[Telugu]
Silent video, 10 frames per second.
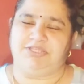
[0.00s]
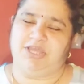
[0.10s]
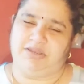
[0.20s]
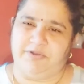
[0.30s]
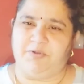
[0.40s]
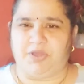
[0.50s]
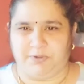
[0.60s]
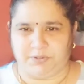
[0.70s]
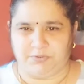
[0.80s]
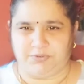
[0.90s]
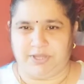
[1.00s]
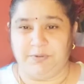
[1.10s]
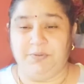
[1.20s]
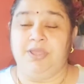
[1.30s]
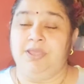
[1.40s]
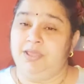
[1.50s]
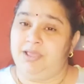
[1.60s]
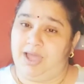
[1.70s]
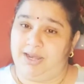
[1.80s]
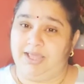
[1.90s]
చనివిడి కూడా పెడుతూ ఉంటారు
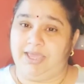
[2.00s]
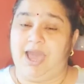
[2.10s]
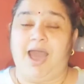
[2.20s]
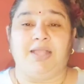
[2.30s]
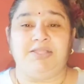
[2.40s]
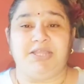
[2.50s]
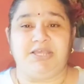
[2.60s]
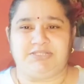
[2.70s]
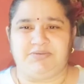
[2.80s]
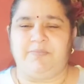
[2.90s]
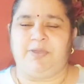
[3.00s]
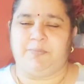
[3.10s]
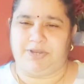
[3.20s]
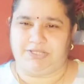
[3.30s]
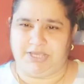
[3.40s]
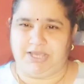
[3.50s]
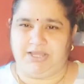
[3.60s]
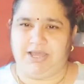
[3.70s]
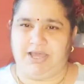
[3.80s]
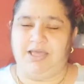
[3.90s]
అలాగే ఆంజనేయ స్వామికి
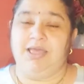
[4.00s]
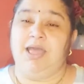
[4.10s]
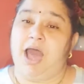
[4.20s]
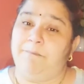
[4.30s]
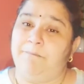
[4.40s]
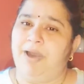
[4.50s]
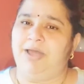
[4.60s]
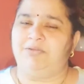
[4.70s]
ప్రత్యేకంగా అప్పాలు